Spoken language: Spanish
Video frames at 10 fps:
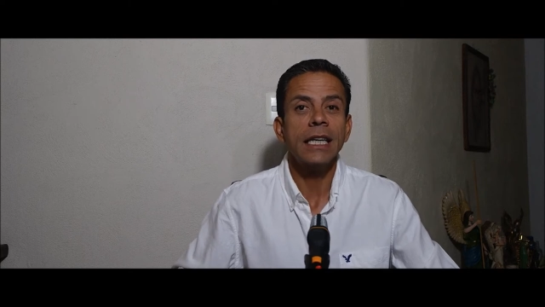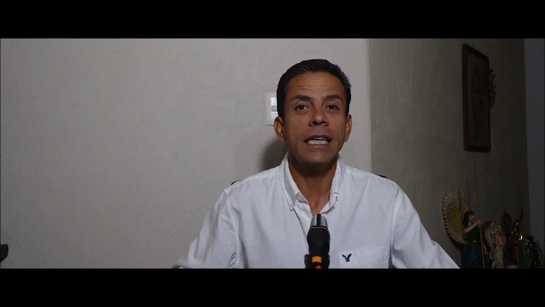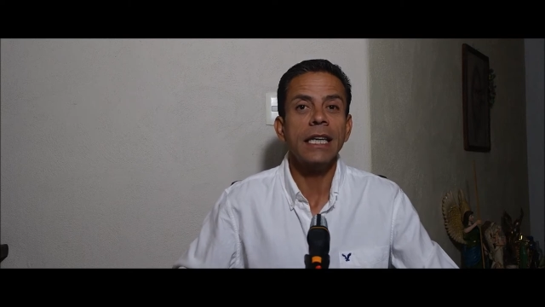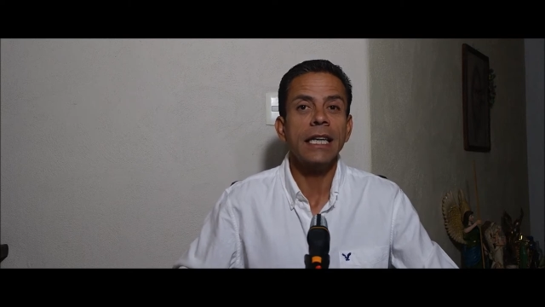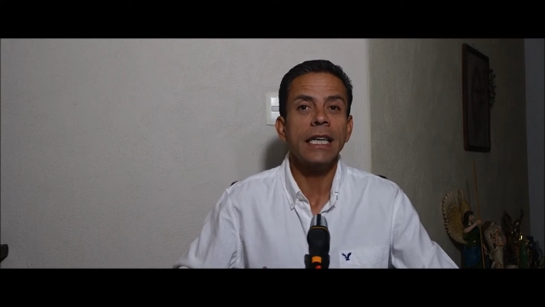
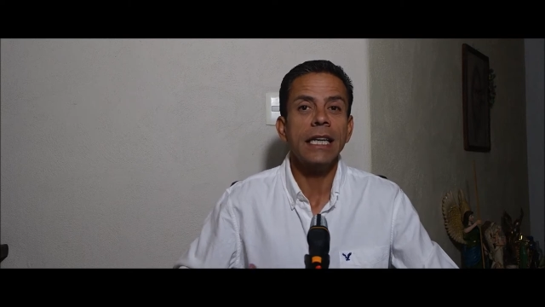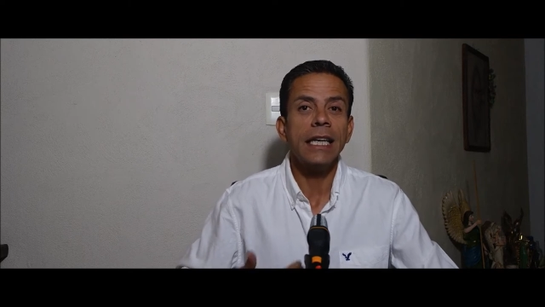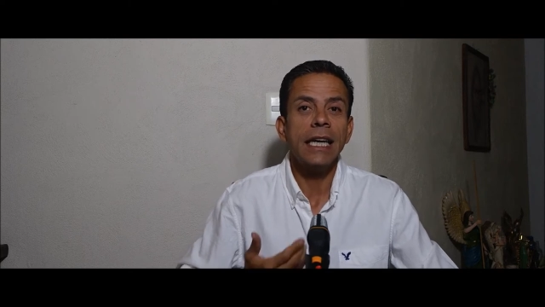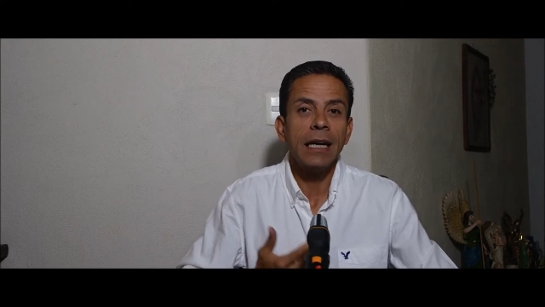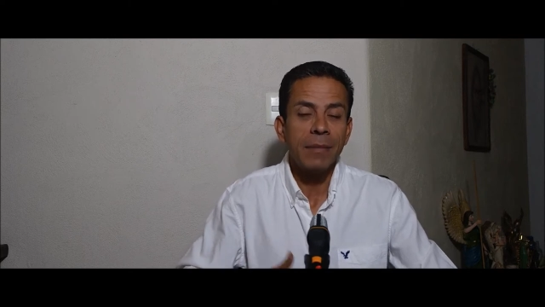
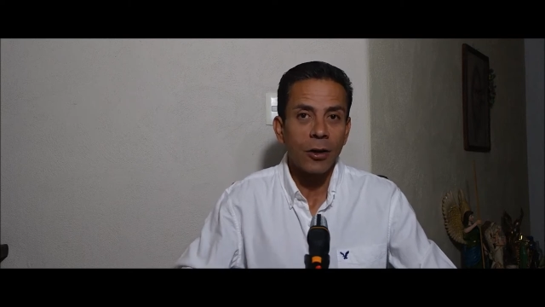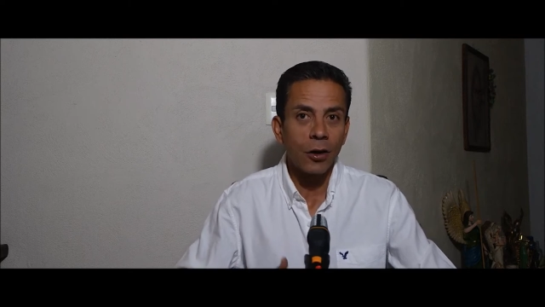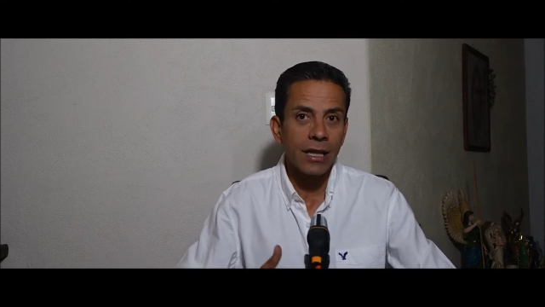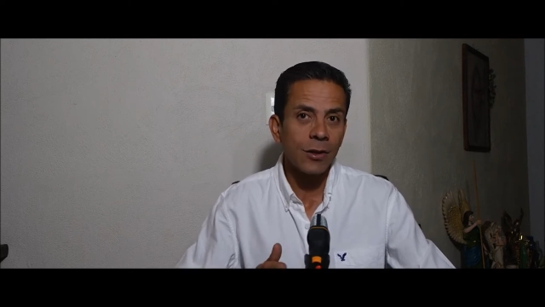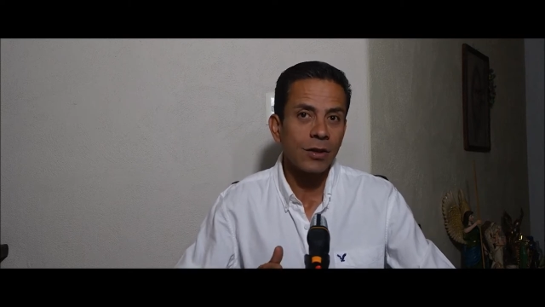Y en el
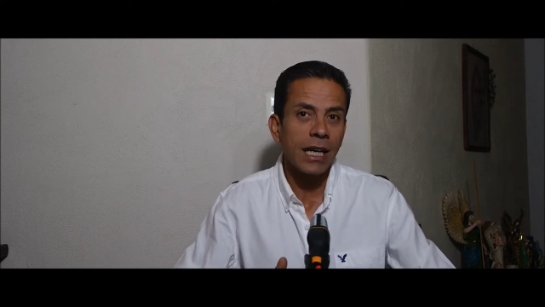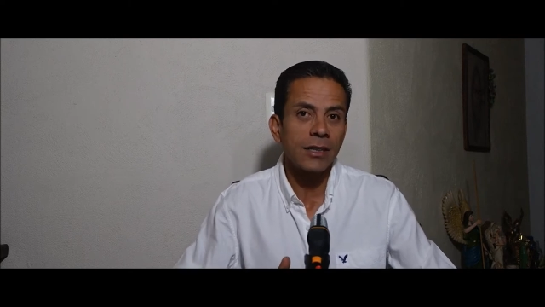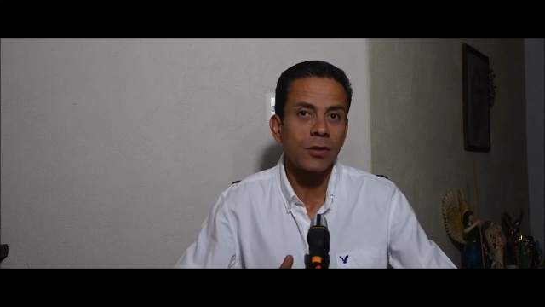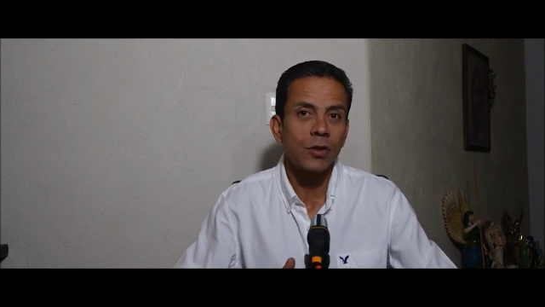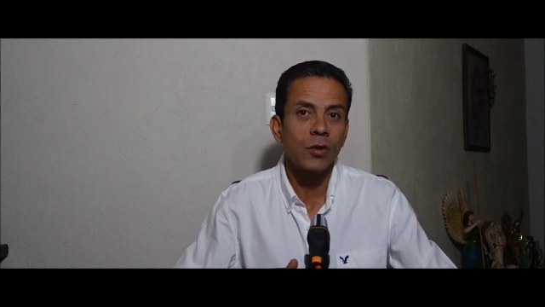mejor de los
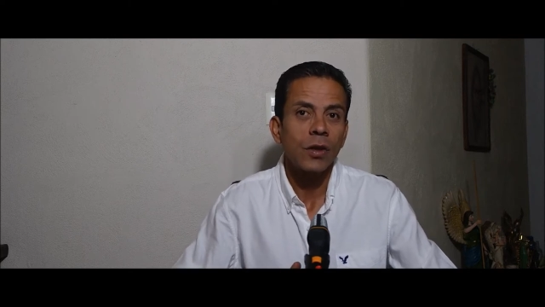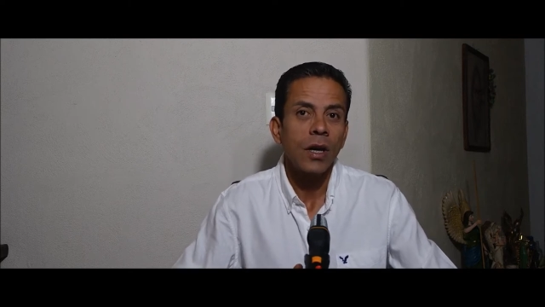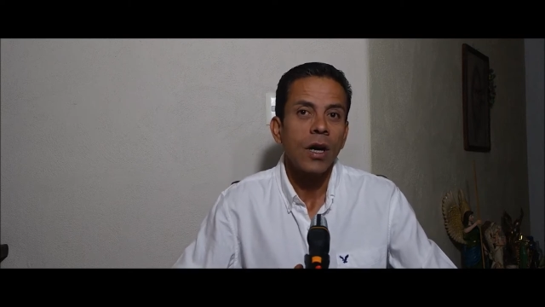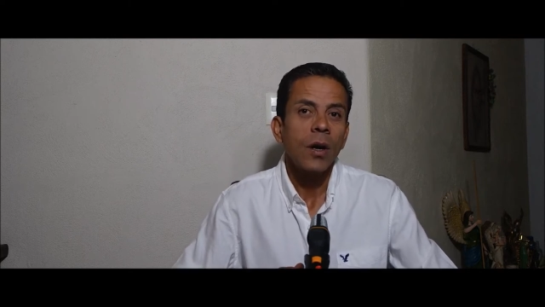casos,